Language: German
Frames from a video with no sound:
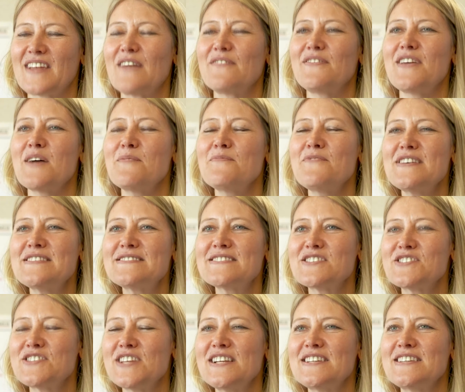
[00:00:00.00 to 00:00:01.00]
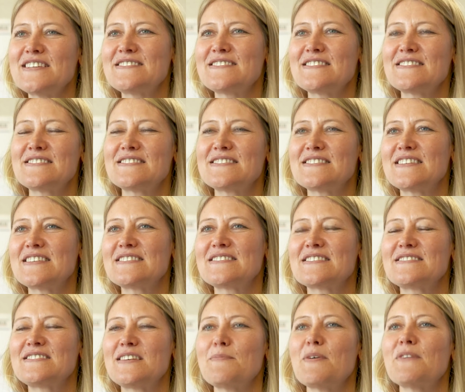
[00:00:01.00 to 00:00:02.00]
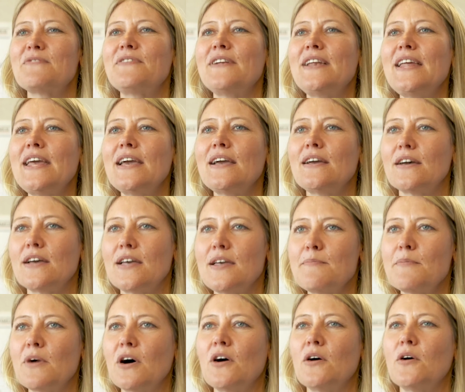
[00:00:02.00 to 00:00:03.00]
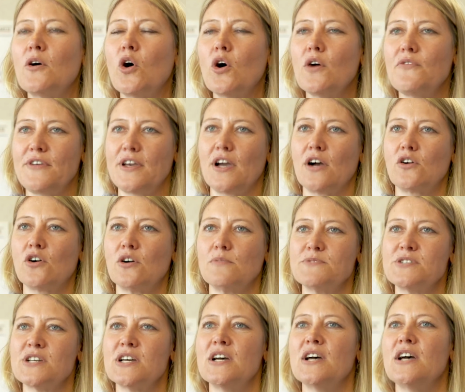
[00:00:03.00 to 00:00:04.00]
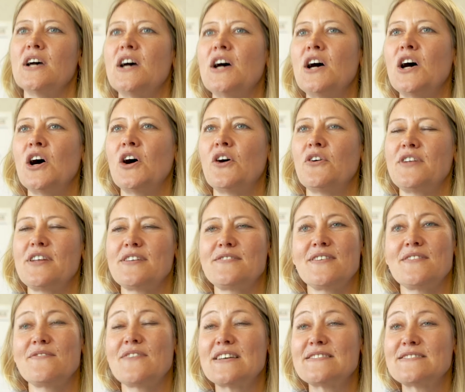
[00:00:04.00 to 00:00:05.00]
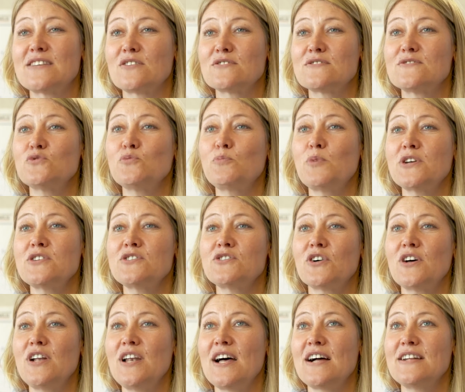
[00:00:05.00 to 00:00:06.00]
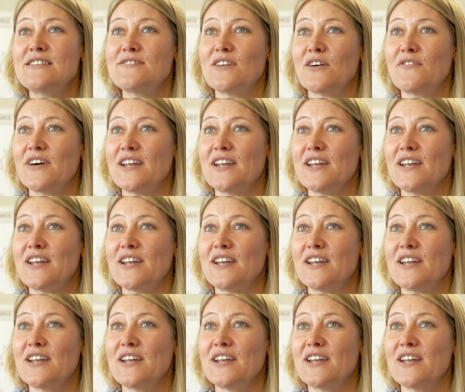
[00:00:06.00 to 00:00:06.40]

Wir haben festgestellt, dass, es, dass das Thema Pflege immer häufiger kommt. Und deswegen war es auch super toll, als wir auf